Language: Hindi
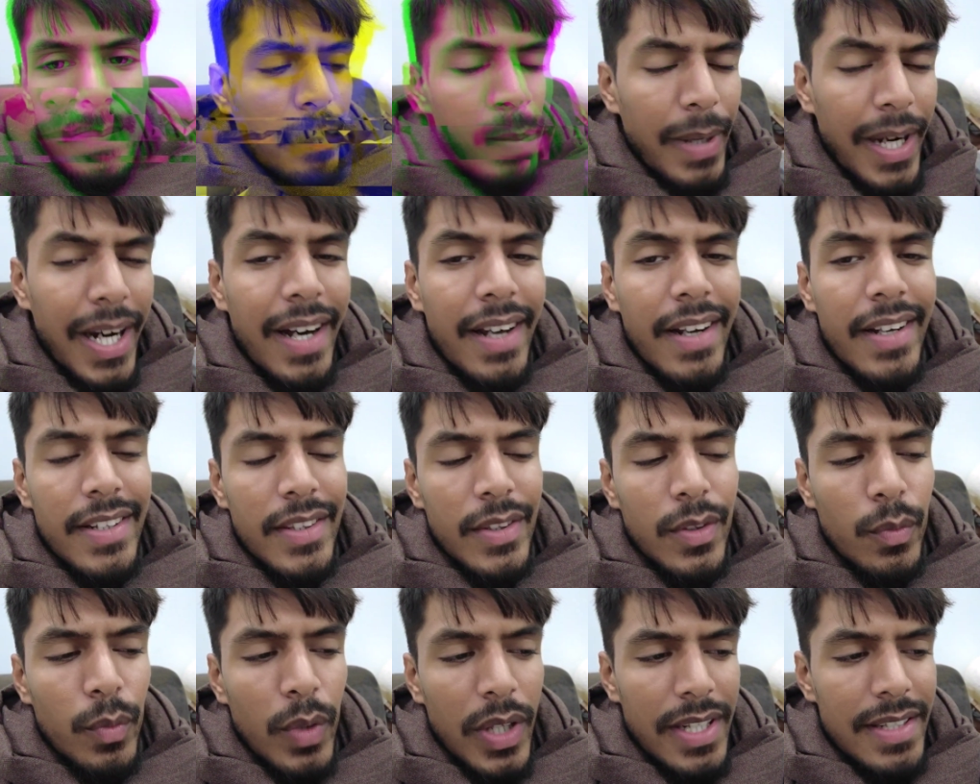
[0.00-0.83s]

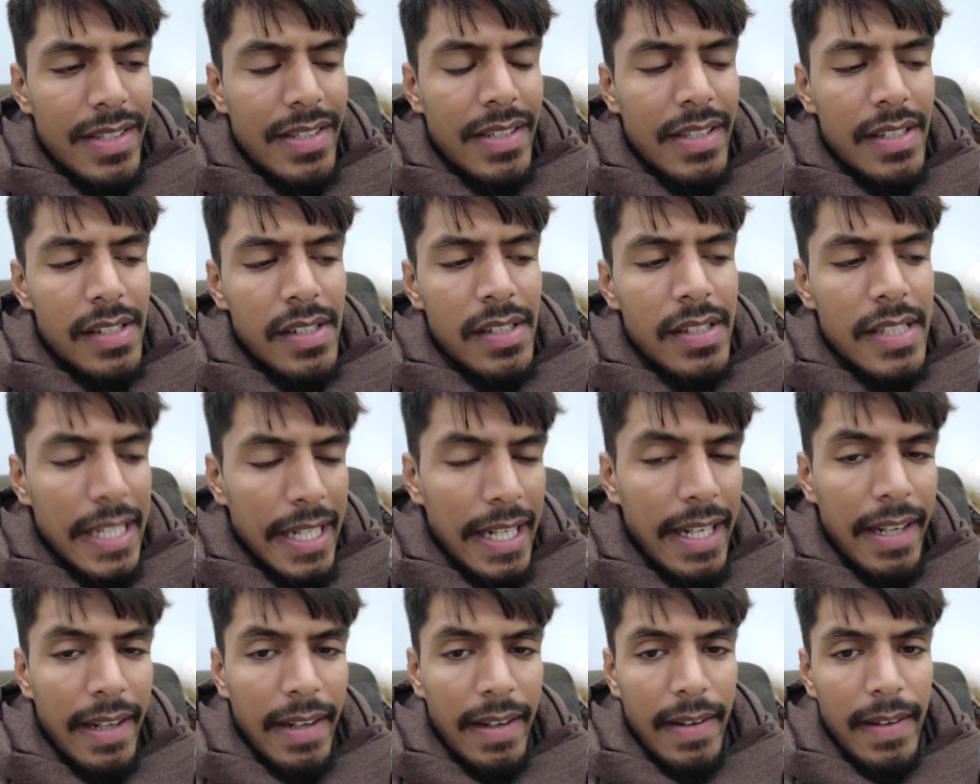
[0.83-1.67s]
भारत वर्सेस
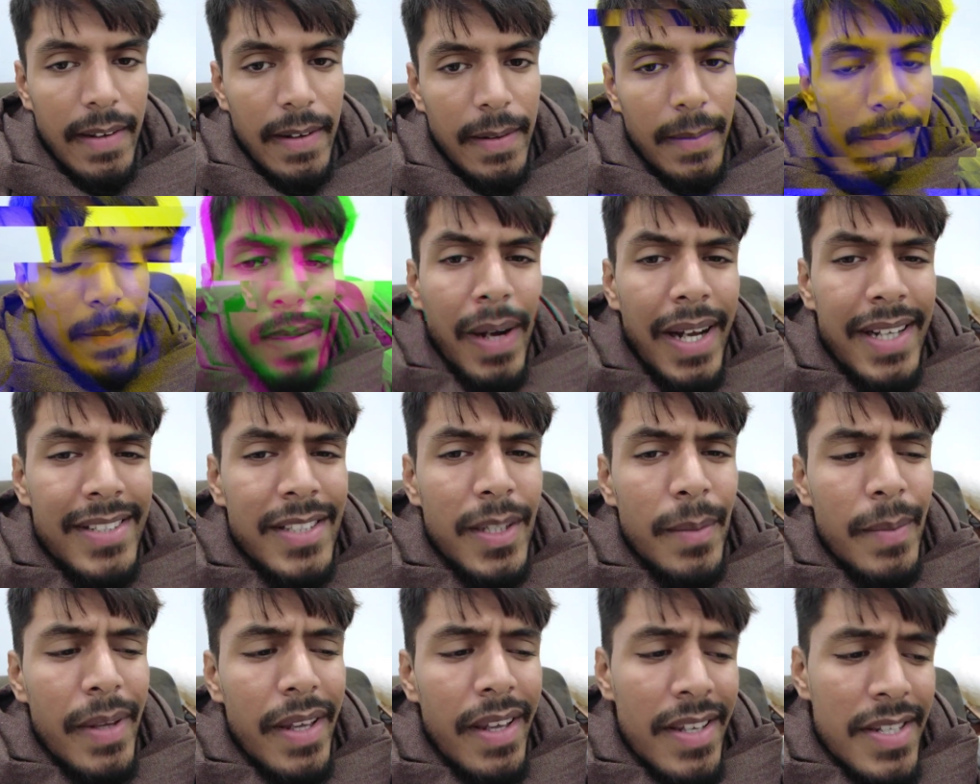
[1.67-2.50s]
श्रीलंका भाई
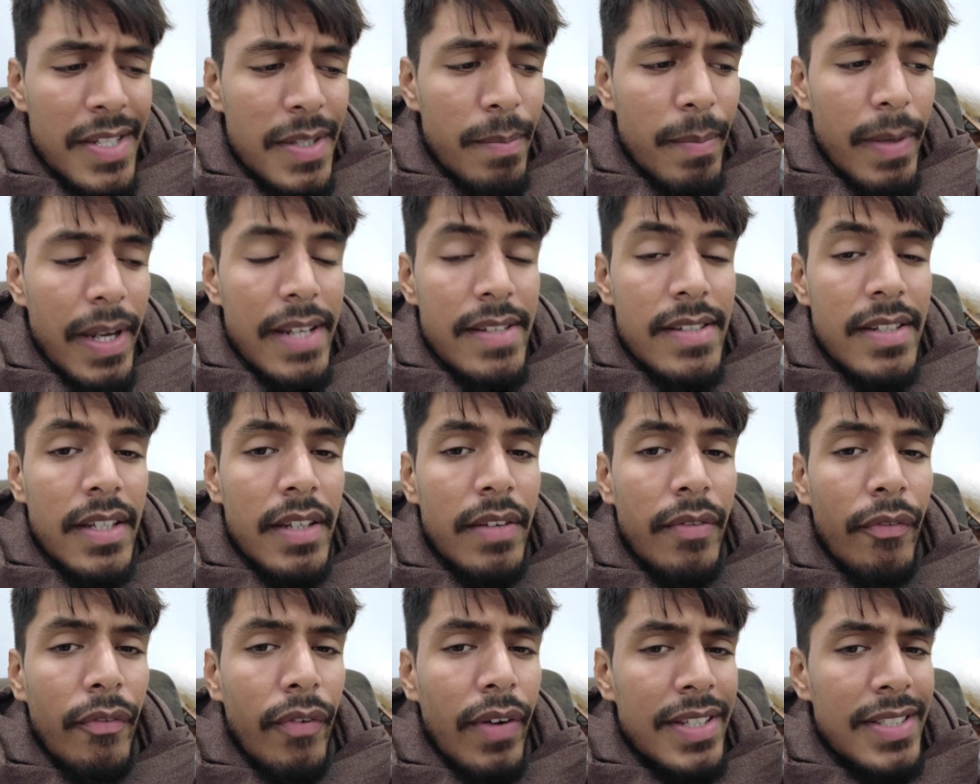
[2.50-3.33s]
साहब इस मैच
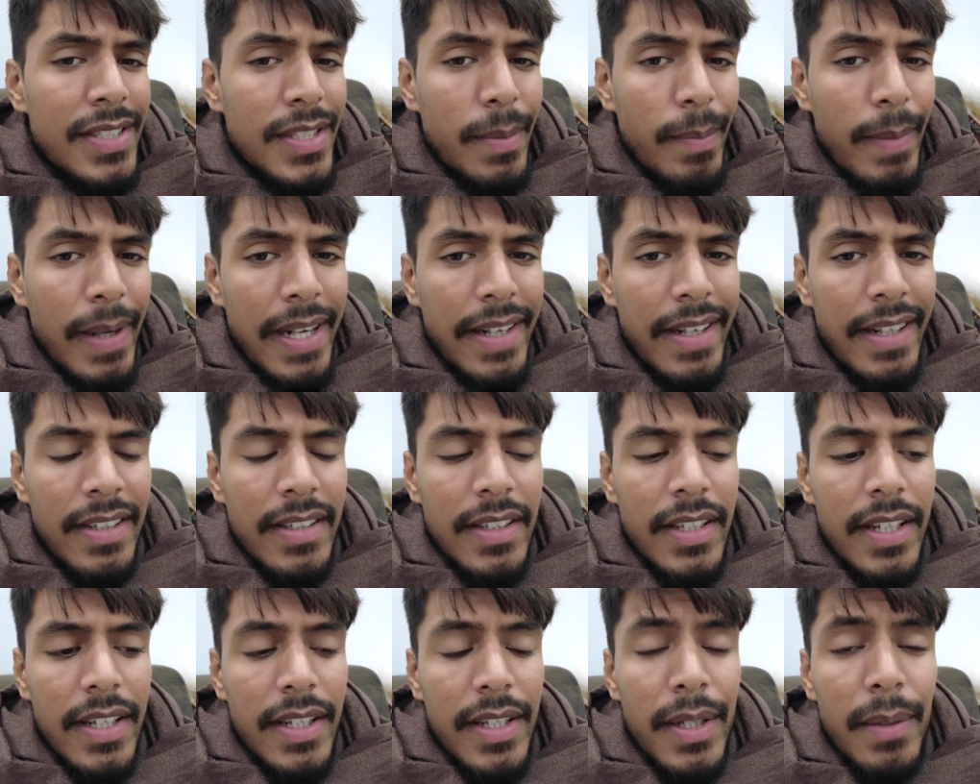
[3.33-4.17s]
की फर्स्ट
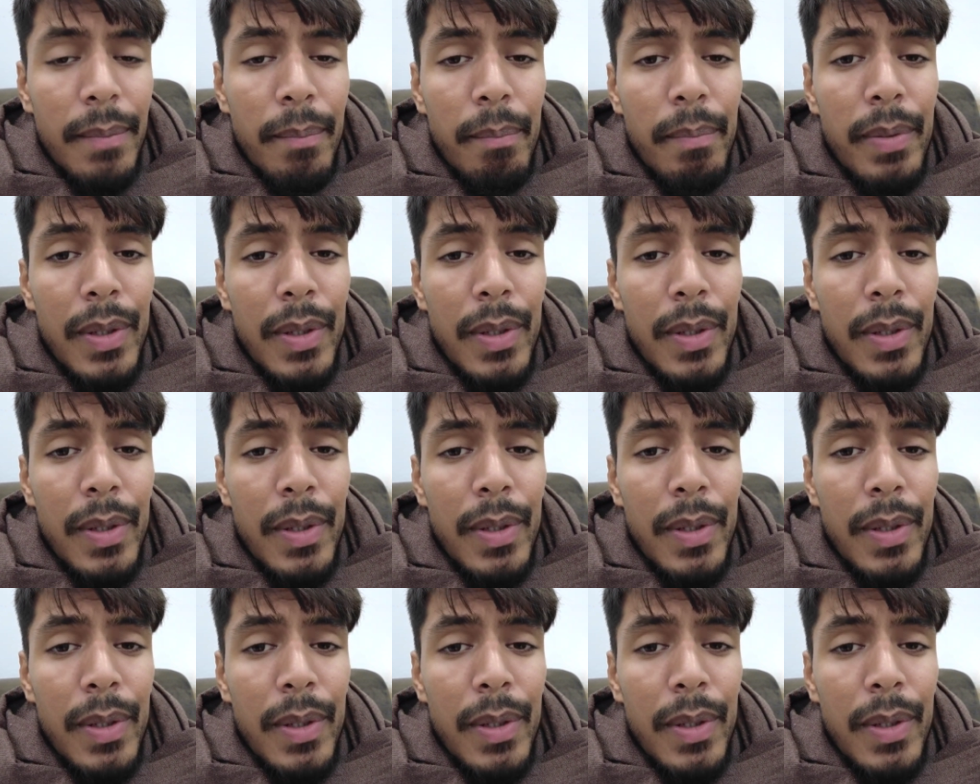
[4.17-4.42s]
बैटिंग देख के